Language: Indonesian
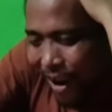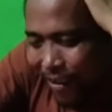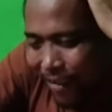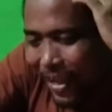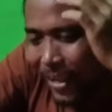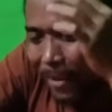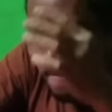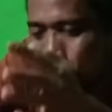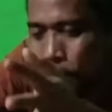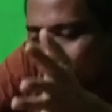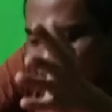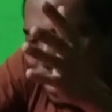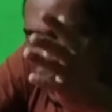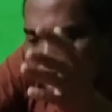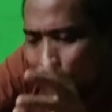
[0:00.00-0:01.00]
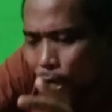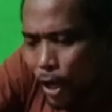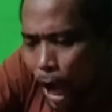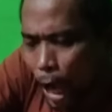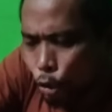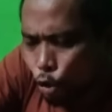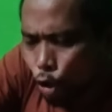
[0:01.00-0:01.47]
Wah, woi,
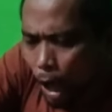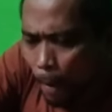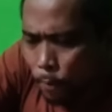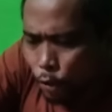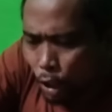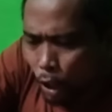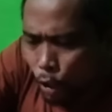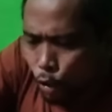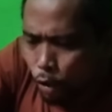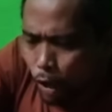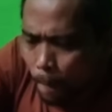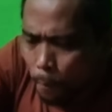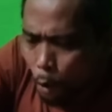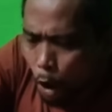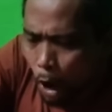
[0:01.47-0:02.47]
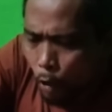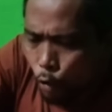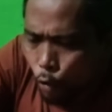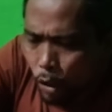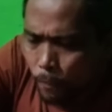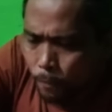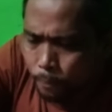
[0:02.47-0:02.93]
kasih lu kami sekali dulu yang bohai
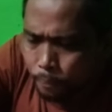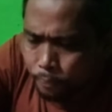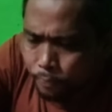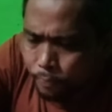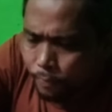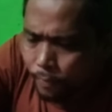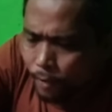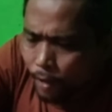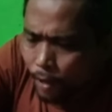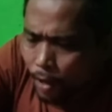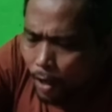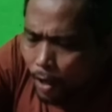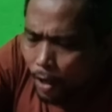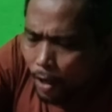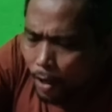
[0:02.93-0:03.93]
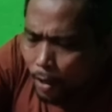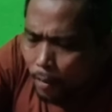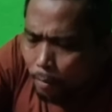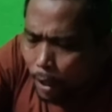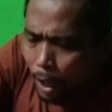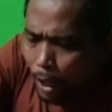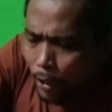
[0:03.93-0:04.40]
dulu.
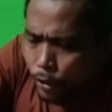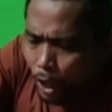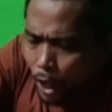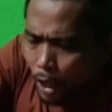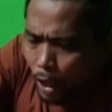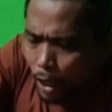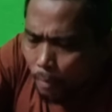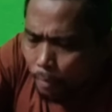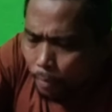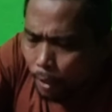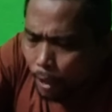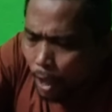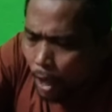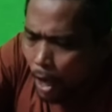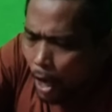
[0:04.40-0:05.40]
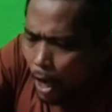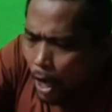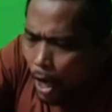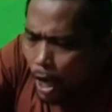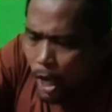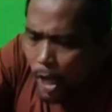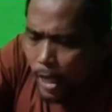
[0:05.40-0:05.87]
Perasaan gak pernah.
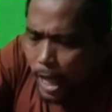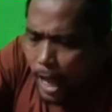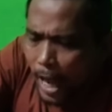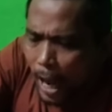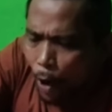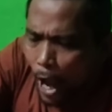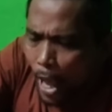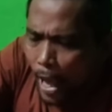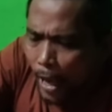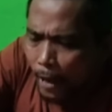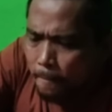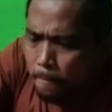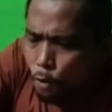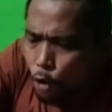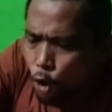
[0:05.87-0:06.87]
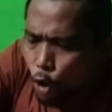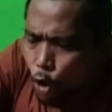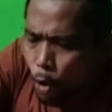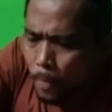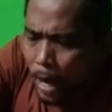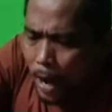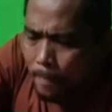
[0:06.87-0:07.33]
Lihatlah, ya kan
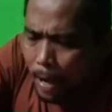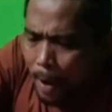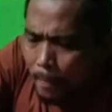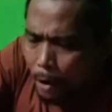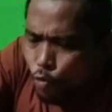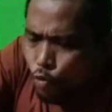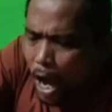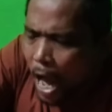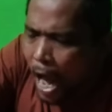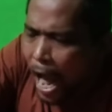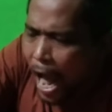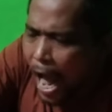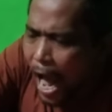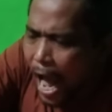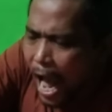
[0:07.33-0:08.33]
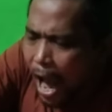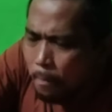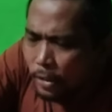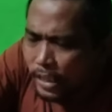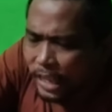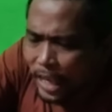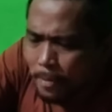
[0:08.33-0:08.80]
belum apa-apa, udah
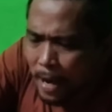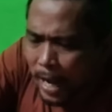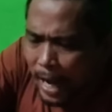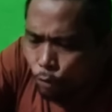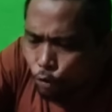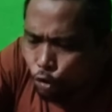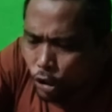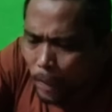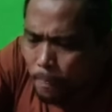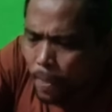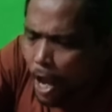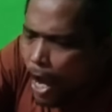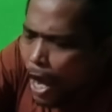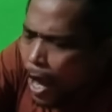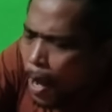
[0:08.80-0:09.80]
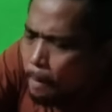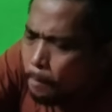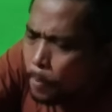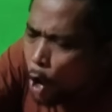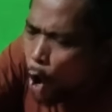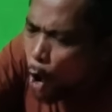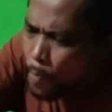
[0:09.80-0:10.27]
habis 500 yang
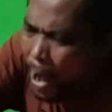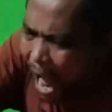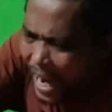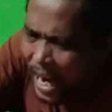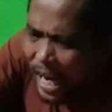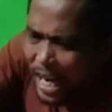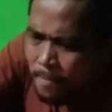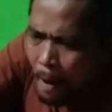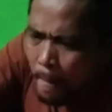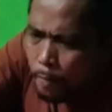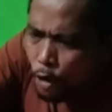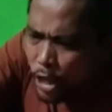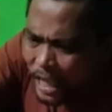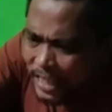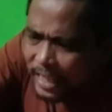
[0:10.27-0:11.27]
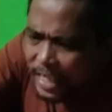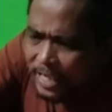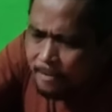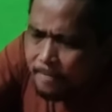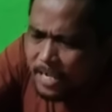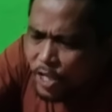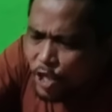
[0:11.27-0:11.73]
belum ada 50
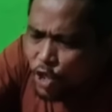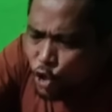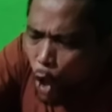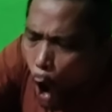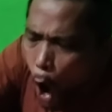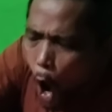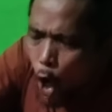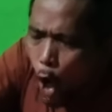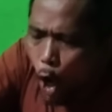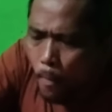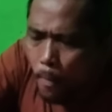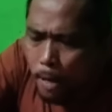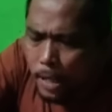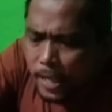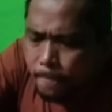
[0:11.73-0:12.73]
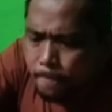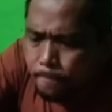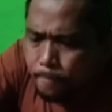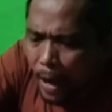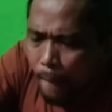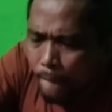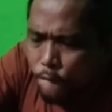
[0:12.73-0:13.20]
ini tolol memang si
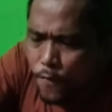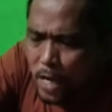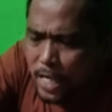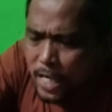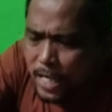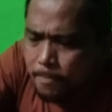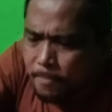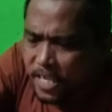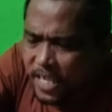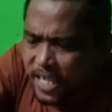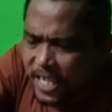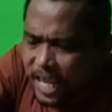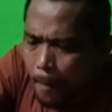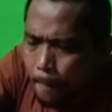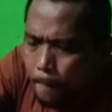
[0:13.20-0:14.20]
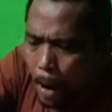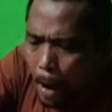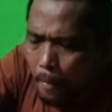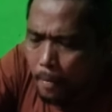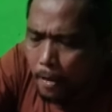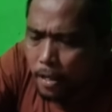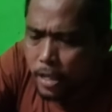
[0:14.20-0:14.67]
Breok. Eh, bisa sempak
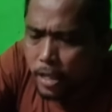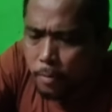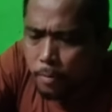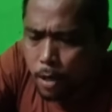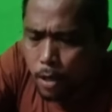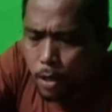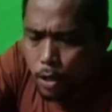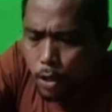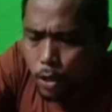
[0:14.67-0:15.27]
memang dia ini, Bu.